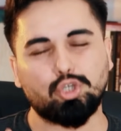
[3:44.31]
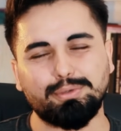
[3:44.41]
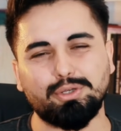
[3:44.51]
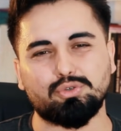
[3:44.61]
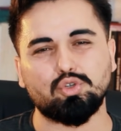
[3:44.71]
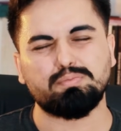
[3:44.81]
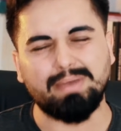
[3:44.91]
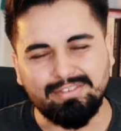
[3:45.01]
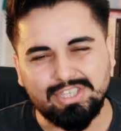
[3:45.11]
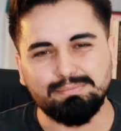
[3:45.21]
Çünkü biliyorsunuz
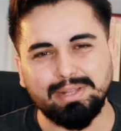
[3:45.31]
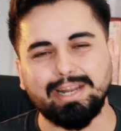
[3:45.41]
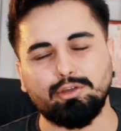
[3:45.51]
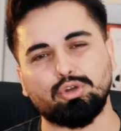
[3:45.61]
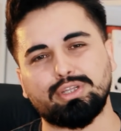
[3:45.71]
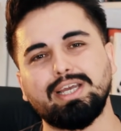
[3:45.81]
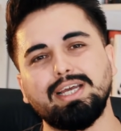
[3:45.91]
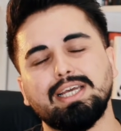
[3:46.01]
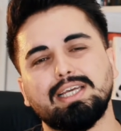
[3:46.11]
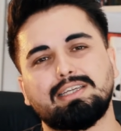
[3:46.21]
mevsimlere göre de